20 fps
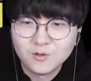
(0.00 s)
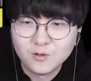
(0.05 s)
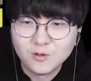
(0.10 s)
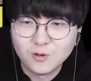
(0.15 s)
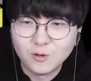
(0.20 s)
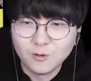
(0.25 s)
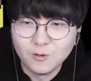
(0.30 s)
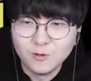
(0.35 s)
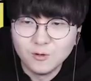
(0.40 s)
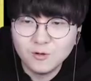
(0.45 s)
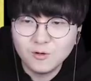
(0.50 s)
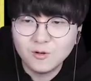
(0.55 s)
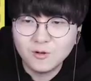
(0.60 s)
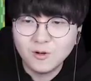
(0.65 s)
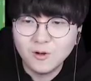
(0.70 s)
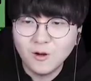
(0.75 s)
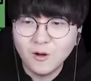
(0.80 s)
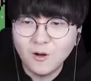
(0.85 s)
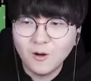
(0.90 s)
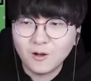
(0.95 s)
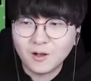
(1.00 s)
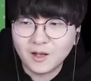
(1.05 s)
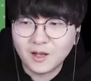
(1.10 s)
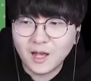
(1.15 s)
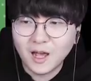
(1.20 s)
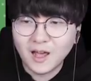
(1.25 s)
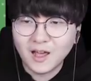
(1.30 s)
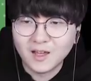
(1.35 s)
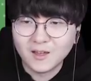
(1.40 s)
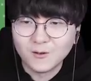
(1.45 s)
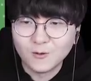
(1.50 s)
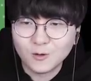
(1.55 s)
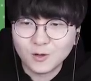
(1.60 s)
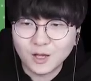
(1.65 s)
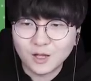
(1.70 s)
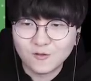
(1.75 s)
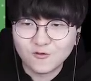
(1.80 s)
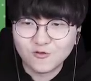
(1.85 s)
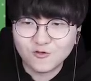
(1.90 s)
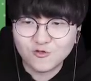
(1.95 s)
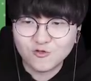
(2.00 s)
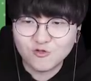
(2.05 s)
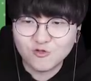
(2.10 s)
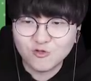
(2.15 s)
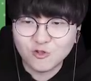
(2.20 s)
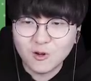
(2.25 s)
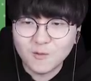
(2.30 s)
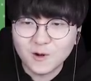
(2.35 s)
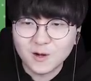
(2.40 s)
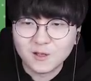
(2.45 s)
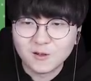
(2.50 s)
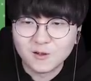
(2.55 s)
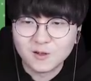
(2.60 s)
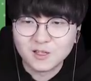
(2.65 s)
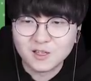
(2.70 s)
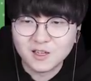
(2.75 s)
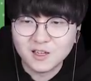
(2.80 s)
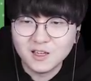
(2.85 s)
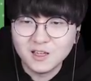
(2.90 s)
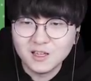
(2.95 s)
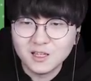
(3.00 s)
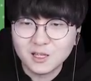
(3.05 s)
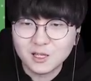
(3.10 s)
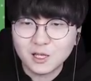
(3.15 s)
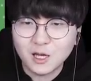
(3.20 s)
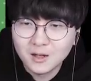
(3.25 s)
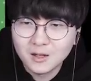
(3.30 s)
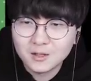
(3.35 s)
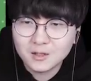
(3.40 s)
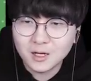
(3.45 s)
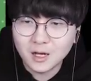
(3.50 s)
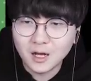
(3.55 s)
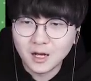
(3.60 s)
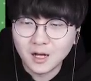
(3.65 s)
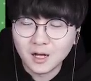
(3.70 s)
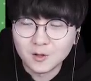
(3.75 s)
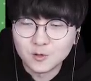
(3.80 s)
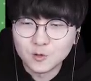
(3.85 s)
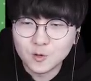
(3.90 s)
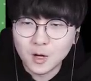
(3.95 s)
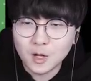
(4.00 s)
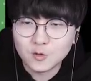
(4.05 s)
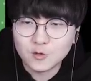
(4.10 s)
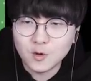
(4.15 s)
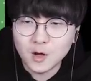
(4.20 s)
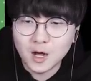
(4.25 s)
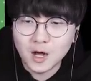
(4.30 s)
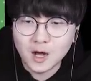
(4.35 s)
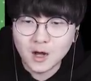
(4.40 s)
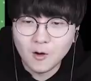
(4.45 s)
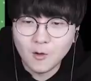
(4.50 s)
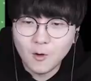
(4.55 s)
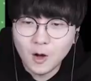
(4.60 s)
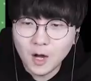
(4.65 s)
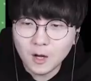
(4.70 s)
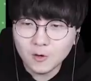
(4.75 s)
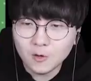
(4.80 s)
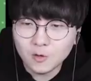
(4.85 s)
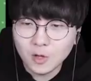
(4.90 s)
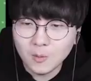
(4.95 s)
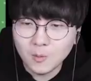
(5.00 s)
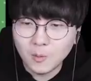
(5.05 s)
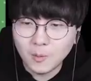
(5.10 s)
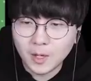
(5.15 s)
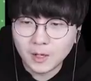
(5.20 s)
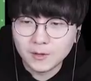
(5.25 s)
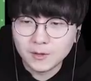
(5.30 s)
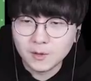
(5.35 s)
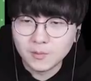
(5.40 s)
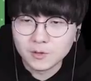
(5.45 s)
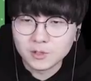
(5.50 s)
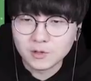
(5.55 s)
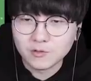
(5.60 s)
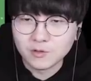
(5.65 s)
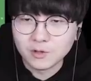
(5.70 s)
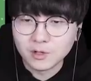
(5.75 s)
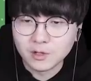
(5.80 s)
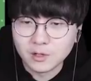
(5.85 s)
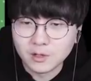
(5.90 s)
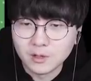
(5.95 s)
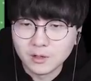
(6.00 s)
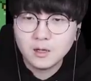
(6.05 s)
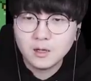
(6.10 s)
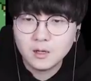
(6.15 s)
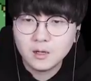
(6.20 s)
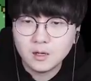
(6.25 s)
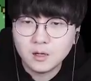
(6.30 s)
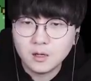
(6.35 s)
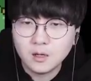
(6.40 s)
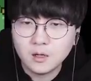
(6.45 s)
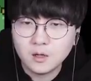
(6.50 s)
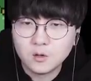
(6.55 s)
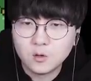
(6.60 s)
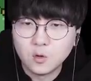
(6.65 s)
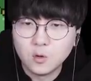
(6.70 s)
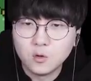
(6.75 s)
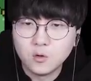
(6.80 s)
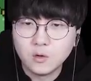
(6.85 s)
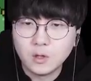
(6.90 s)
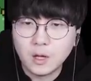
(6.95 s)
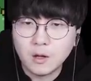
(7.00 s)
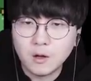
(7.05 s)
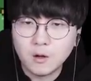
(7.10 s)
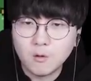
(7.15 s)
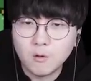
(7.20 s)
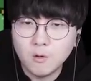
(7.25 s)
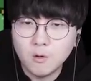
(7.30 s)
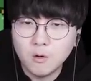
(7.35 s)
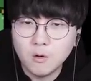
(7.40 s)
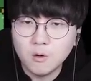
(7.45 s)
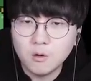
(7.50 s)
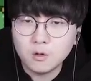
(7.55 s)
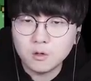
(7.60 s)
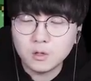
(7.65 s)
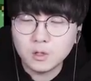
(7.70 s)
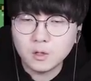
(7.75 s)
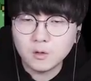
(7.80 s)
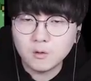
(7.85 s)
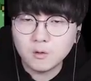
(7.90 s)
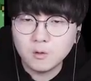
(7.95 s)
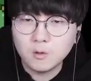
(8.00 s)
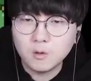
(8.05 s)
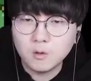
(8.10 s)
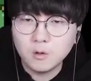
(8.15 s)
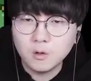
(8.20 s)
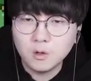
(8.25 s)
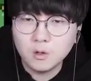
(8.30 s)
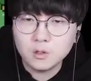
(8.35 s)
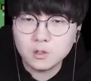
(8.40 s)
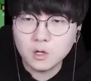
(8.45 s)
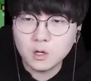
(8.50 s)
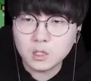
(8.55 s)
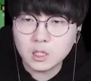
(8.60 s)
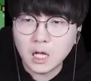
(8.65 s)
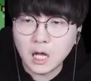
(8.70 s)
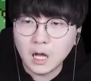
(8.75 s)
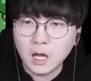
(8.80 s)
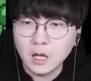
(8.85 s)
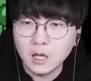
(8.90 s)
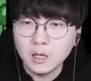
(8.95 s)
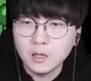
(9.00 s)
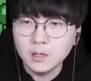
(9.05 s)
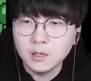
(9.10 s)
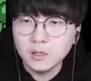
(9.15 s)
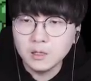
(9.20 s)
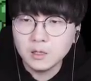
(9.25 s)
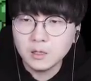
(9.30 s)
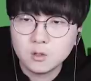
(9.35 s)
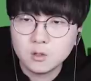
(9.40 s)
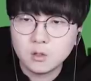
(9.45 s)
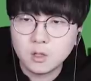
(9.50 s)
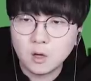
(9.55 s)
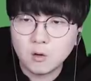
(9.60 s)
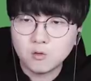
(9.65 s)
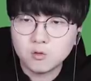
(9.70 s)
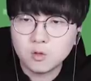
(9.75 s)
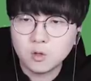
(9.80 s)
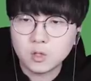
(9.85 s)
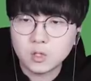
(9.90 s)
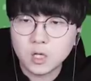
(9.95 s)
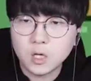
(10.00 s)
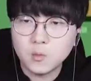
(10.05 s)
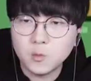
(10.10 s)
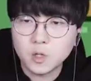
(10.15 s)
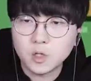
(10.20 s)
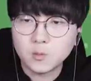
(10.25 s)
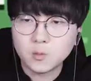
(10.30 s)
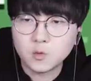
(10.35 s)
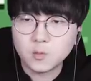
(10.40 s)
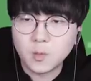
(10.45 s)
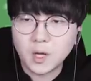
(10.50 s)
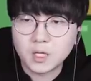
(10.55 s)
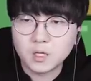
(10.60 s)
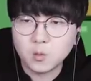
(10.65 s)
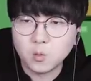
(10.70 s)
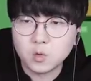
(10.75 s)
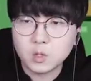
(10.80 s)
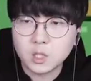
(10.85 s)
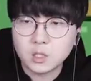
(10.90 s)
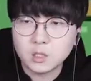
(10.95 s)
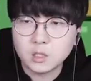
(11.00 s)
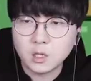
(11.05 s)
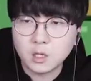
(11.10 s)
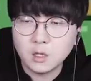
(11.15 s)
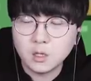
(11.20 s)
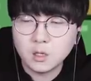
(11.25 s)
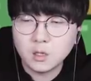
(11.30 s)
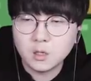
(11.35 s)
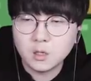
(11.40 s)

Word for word: 또또 오케이 이렇게 뚫어버리는 거지 자 좋아 좋아 화로도 한번 만들어보자 우리 아 돌도 나왔고 그리고 석탄 내구도가 생각보다 좀 많이 모자르네